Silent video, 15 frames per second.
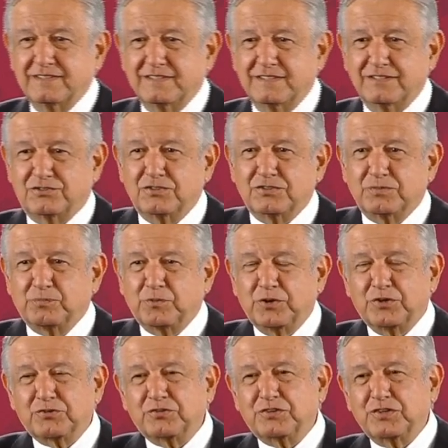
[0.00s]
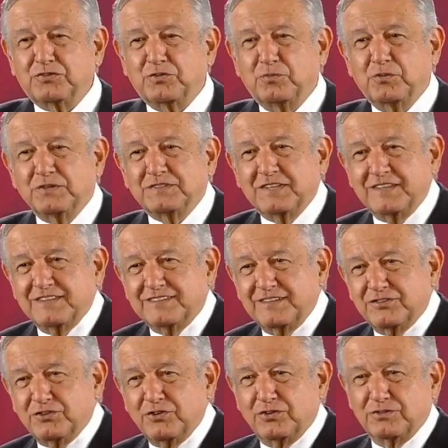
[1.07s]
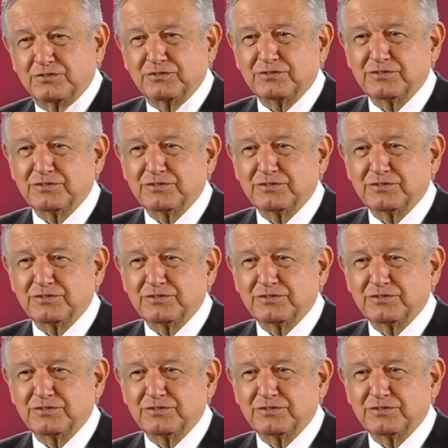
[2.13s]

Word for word: Entonces, por eso se tomó esta decisión.